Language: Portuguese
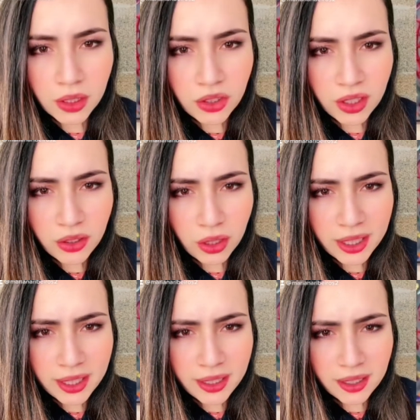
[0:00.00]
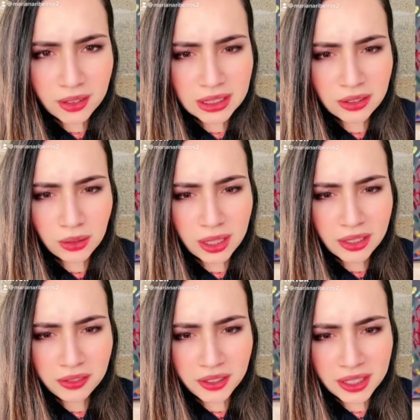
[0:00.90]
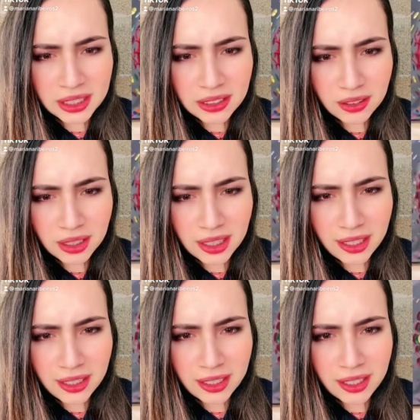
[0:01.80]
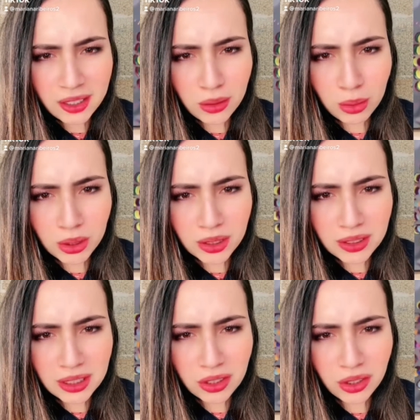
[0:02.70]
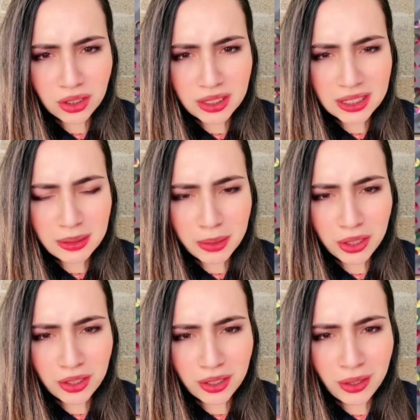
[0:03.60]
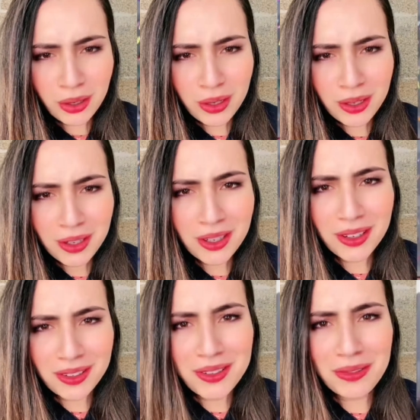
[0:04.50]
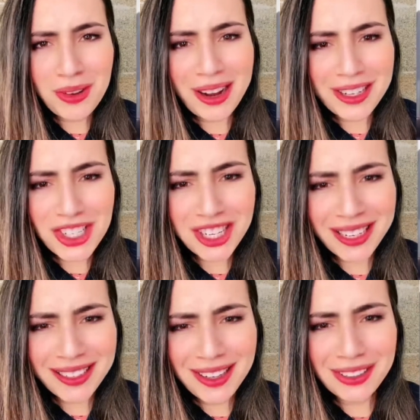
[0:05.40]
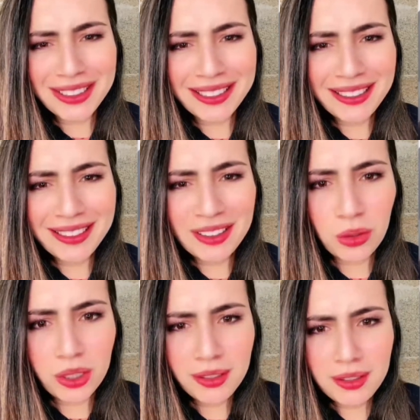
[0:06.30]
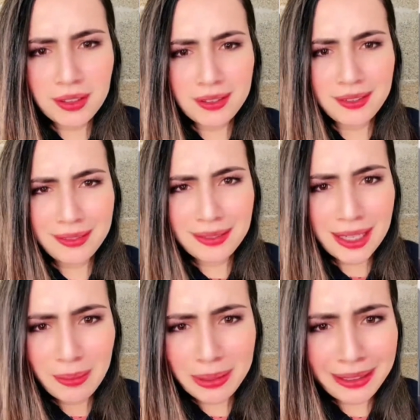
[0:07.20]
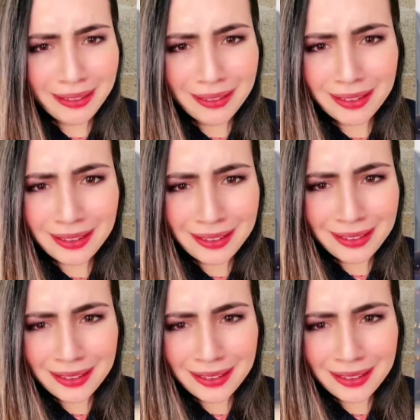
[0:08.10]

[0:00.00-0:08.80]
Gente, olha que legal isso que o cara fez, ó. Ele liga ali no botão ali, o é negócio fica se mexendo. É, é uma arte legal, né? Olha, não dá nem pra entender.